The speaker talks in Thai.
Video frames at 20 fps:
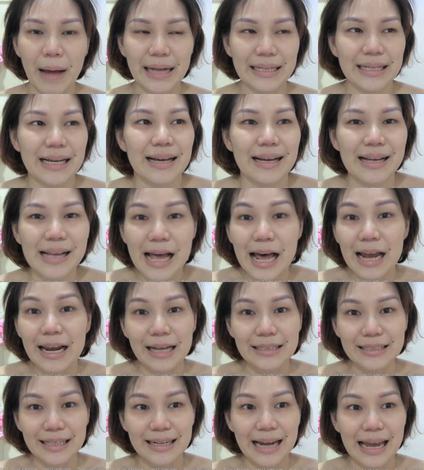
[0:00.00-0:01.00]
บอันห
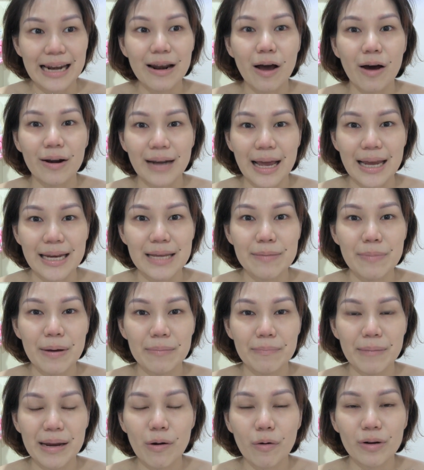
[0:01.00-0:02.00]
ลังจากนั้นหลอดไหนที่เป็
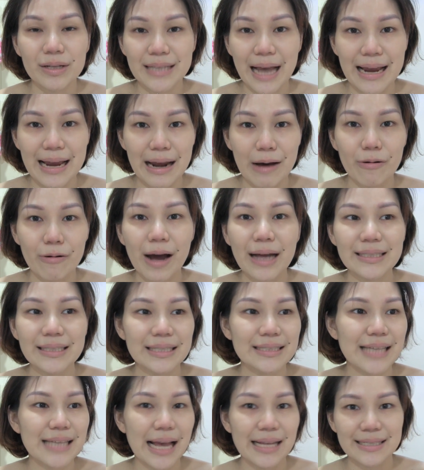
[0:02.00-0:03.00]
นไม่โดนใจเราก็อาจ
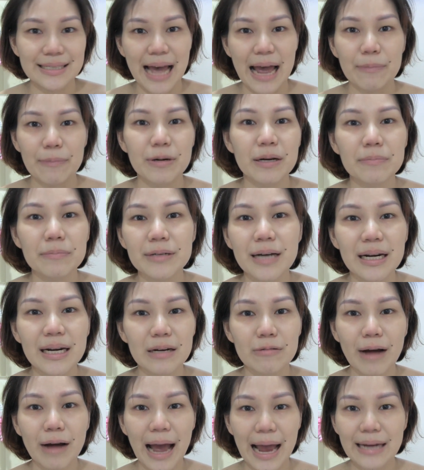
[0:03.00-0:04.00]
จะแจกจ่ายเพื่อนๆ
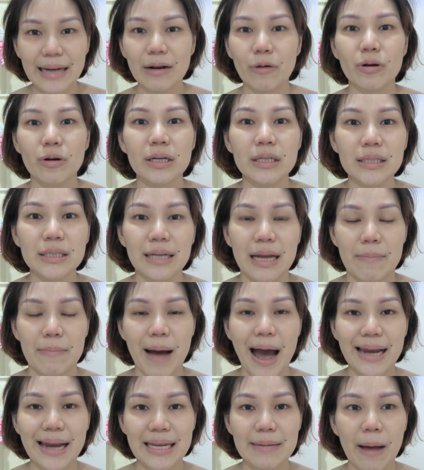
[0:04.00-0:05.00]
หรือว่าให้คนอื่นใน
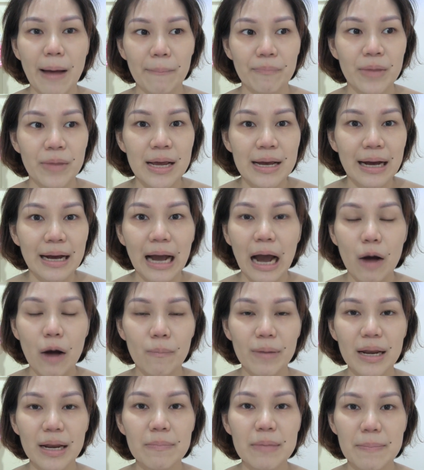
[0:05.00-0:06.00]
บ้านที่แบบ เขา
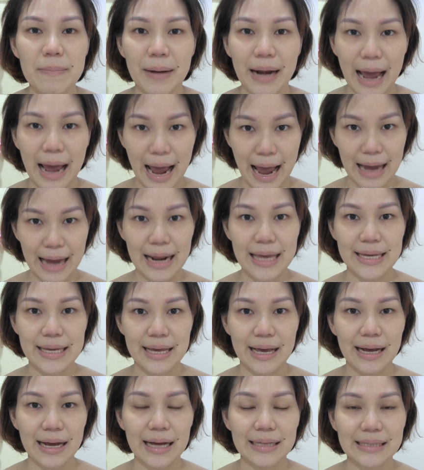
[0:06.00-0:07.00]
ไม่ได้มีปัญหาอะไร
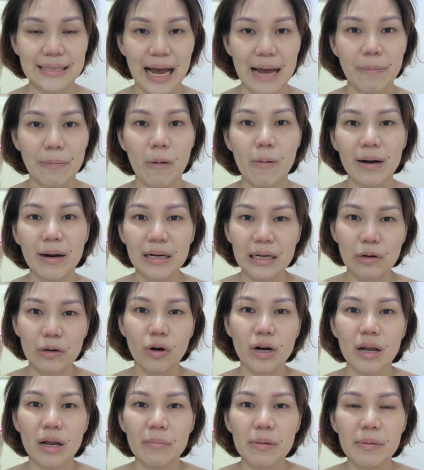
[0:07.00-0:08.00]
เงี้ยค่ะใช้เพราะว่าถ้าเกิด
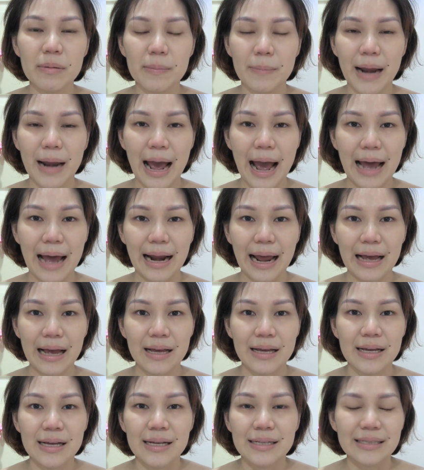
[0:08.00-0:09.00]
คนที่ไม่มีปัญหานะ
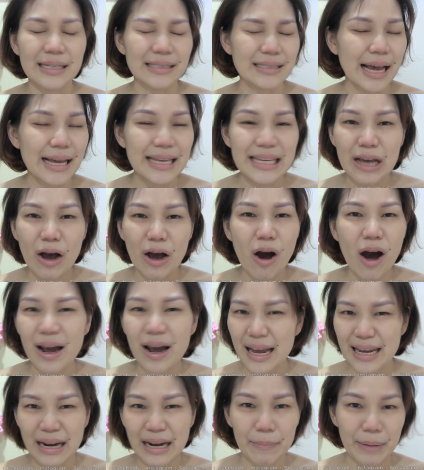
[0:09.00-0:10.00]
จะใช้ยี่ห้อ
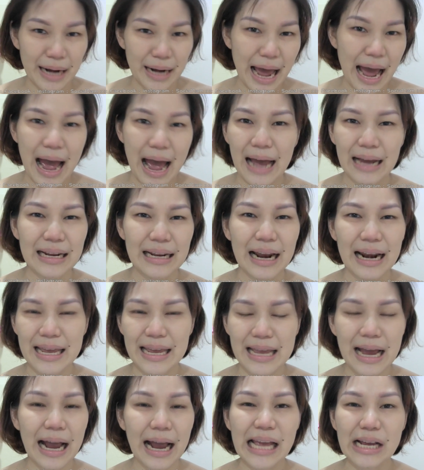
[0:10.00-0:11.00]
อะไรธรรมดาอะไร
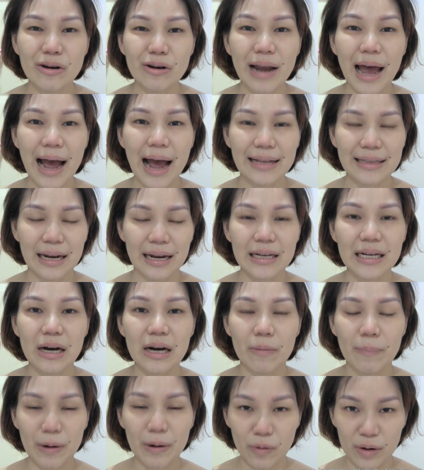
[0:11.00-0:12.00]
ยังไงก็ได้ แต่ถ้าเกิ
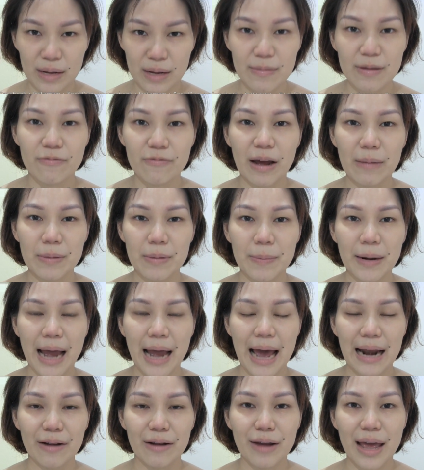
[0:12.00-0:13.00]
ดเป็นคนที่มีฟันมีปัญ
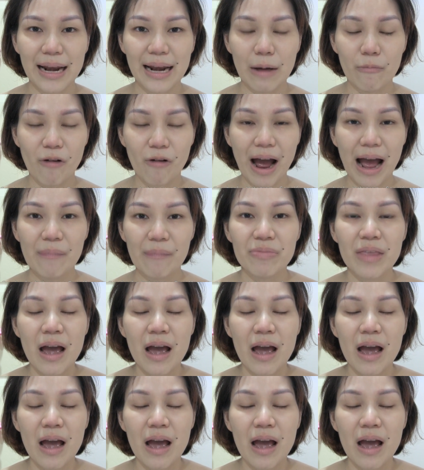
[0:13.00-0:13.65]
หาเราแนะนำว่า